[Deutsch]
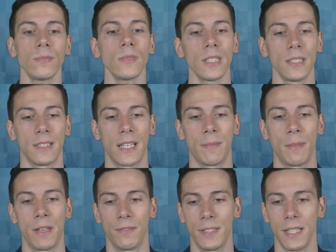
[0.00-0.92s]
Dame
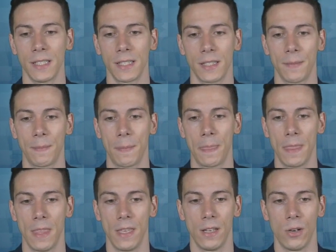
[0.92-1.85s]
F6
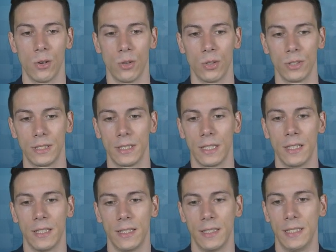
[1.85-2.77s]
und
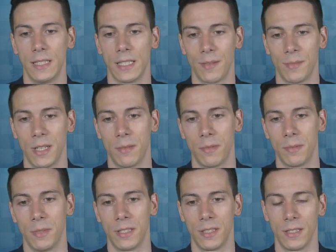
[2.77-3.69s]
äh, hier kann man aber
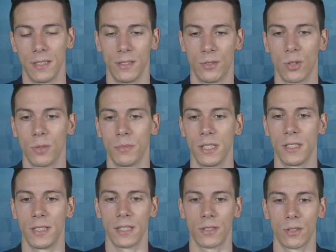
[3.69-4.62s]
mit Turm
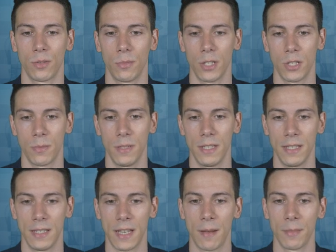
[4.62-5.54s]
D6 zum Beispiel die
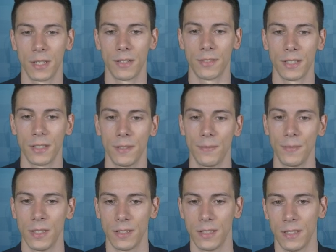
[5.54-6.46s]
Dame gewinnen,
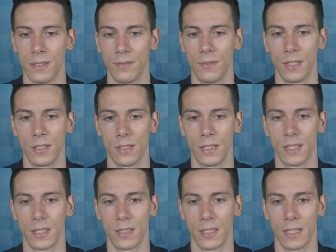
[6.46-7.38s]
denn wie ihr seht
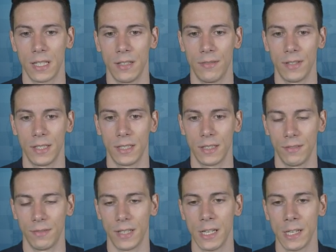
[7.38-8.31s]
hat sie keine weiteren
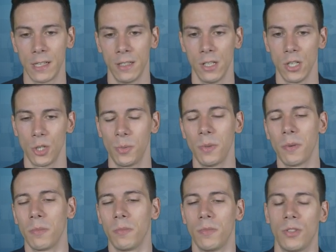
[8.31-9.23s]
Felder,
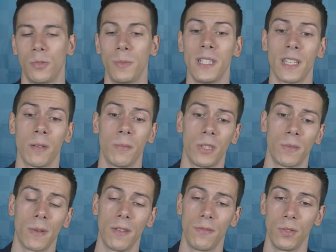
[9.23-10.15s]
spielt, äh, spielt dann mit
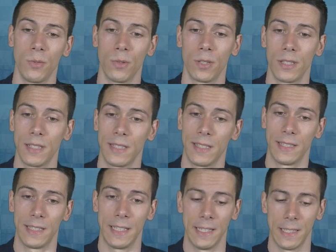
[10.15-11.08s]
zwei Figuren
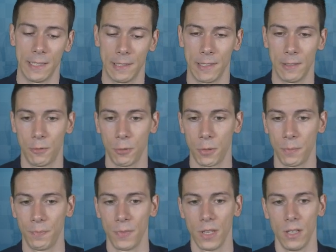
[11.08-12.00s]
gegen den Turm.
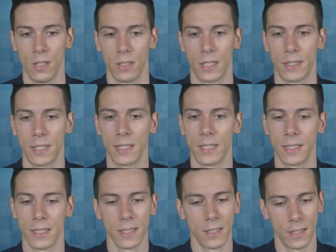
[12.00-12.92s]
Tatsächlich
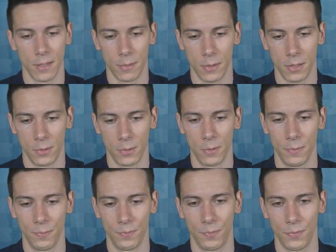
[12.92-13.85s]
ist es aber so,
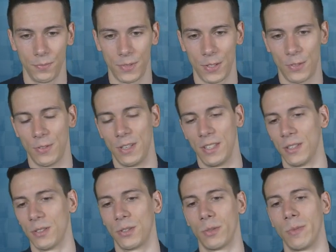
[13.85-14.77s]
und das finde ich auch
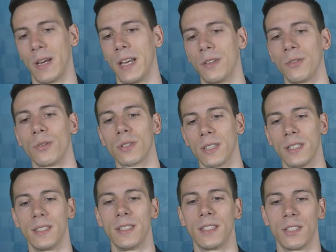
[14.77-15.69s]
so beeindruckend an
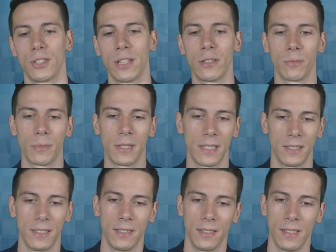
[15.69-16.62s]
dieser Stellung. Man hat
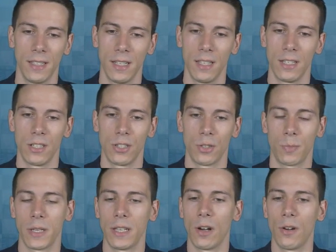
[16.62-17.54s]
diesen
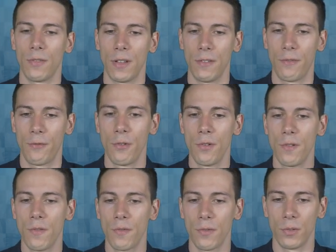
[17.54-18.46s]
Springer auf
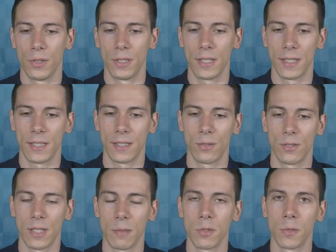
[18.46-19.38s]
F5 und das
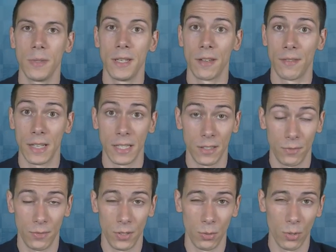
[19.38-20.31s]
Zusammenspiel der weißen
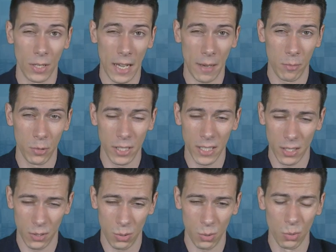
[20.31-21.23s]
Figuren harmoniert
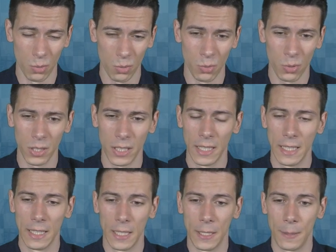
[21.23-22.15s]
so gut,
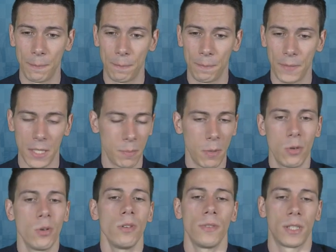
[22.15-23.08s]
dass man
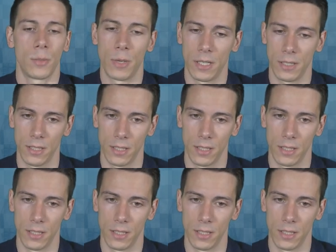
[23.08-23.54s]
irgendwas machen kann.